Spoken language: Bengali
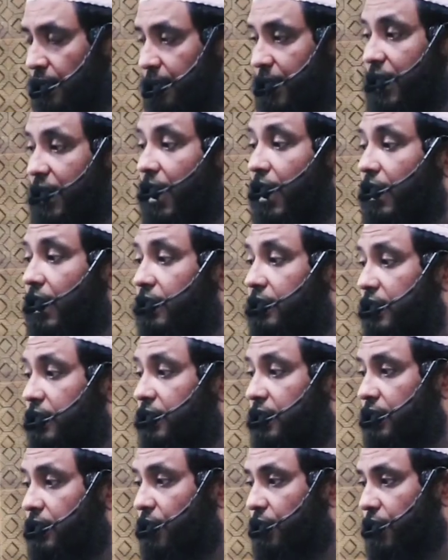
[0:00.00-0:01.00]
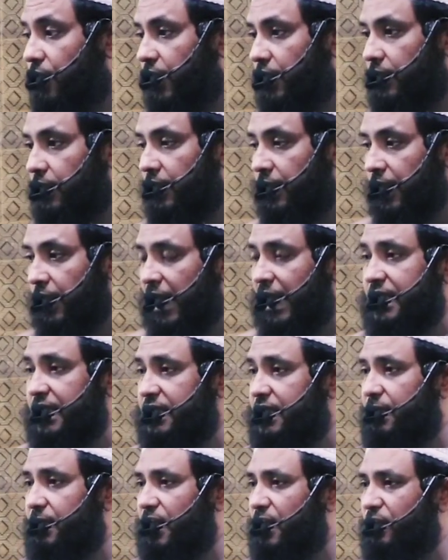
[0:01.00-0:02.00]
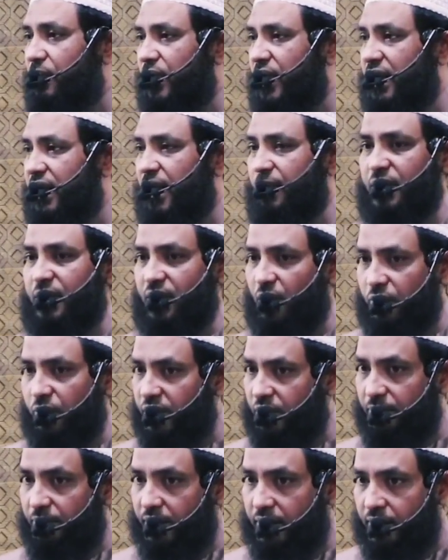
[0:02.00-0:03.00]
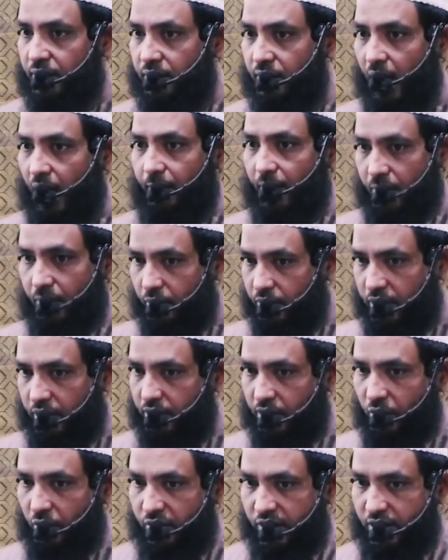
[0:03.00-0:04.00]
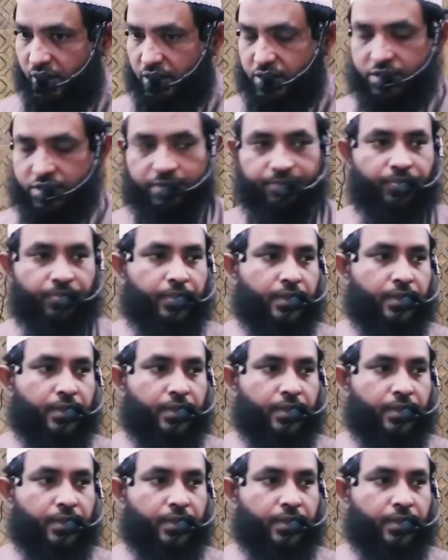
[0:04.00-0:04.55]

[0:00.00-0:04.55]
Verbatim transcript: মিন আকদি তৌহিদ এই যে আমরা বলি না আমি তৌহিদবাদী আমার মধ্যে তৌহিদ আছে